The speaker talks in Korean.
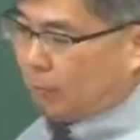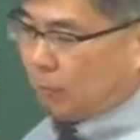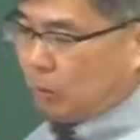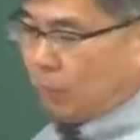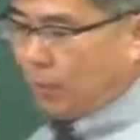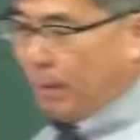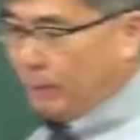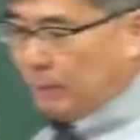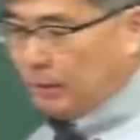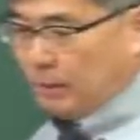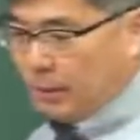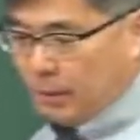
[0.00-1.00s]
90도 빠른
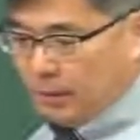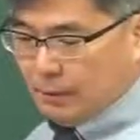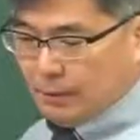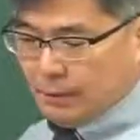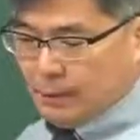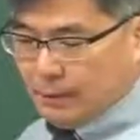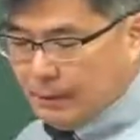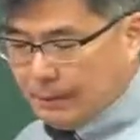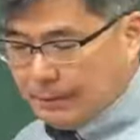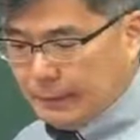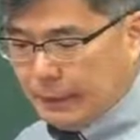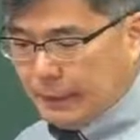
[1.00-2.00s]
거.
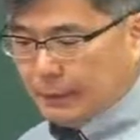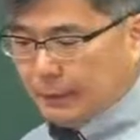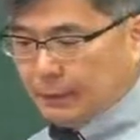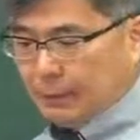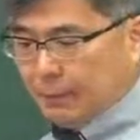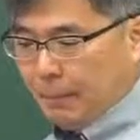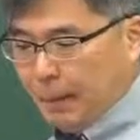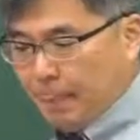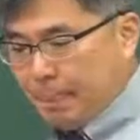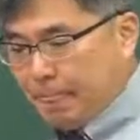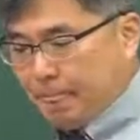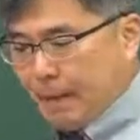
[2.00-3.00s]
자, 그렇기
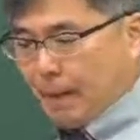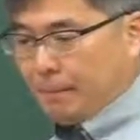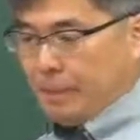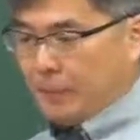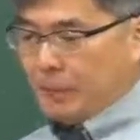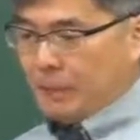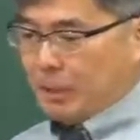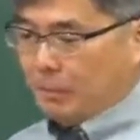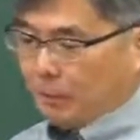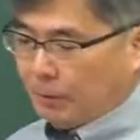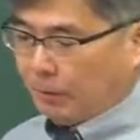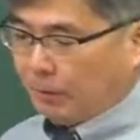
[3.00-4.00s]
때문에 답이
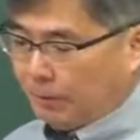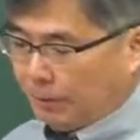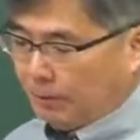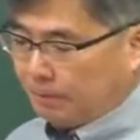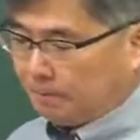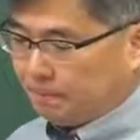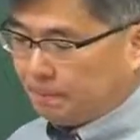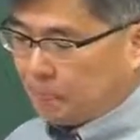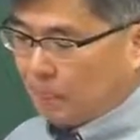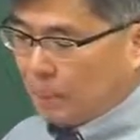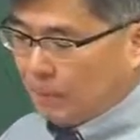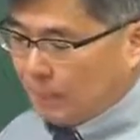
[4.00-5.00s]
2번 되고요.
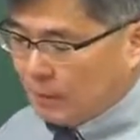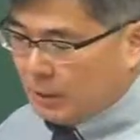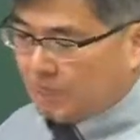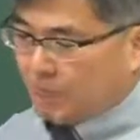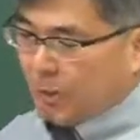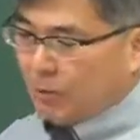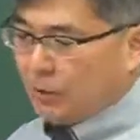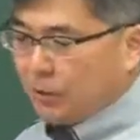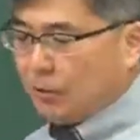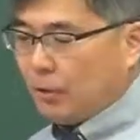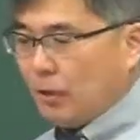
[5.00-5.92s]
10번.